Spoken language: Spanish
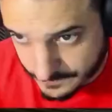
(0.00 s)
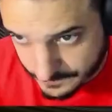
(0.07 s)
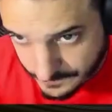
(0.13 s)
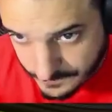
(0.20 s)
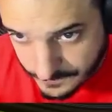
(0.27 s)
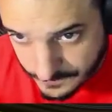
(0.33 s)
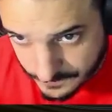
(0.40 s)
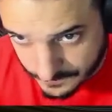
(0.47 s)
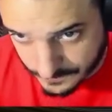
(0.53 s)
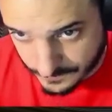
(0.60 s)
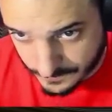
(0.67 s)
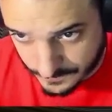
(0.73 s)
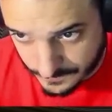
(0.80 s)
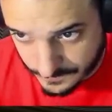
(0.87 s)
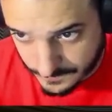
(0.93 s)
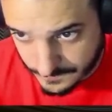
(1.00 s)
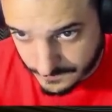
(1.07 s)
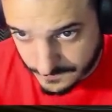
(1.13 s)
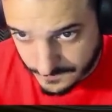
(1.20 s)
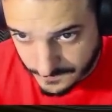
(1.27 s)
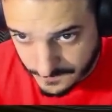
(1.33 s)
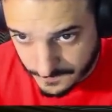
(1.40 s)
Yo el Game Pass no, lo
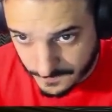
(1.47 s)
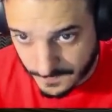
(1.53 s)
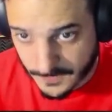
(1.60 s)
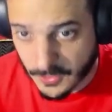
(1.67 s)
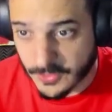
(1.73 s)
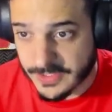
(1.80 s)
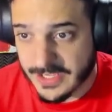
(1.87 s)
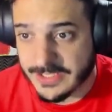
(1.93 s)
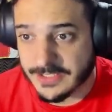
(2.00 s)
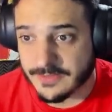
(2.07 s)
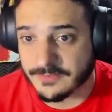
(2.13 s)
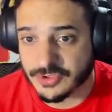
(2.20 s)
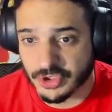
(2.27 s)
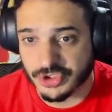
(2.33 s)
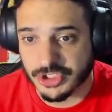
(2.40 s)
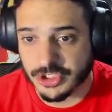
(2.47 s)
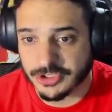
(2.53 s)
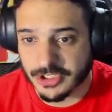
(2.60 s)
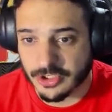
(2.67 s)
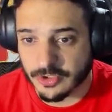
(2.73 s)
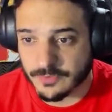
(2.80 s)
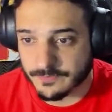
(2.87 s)
tengo. Ok, yo sí lo
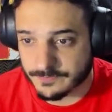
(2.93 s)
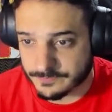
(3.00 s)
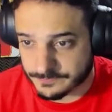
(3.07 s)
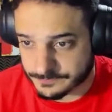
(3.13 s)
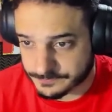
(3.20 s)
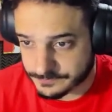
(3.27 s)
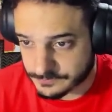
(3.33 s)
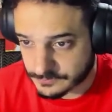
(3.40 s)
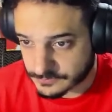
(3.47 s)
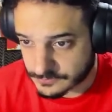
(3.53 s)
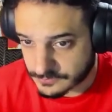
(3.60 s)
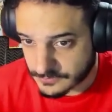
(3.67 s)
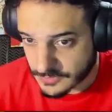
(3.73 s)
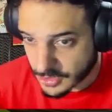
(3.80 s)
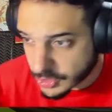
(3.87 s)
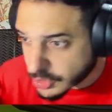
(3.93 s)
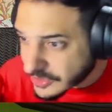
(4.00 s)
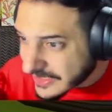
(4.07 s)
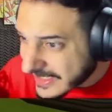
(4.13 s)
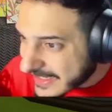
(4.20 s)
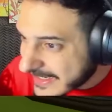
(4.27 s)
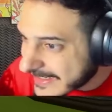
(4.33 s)
tengo. ¿No
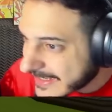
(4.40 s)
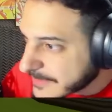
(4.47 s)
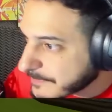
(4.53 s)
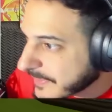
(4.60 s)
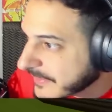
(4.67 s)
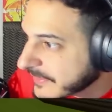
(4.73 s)
tenés el Game Pass de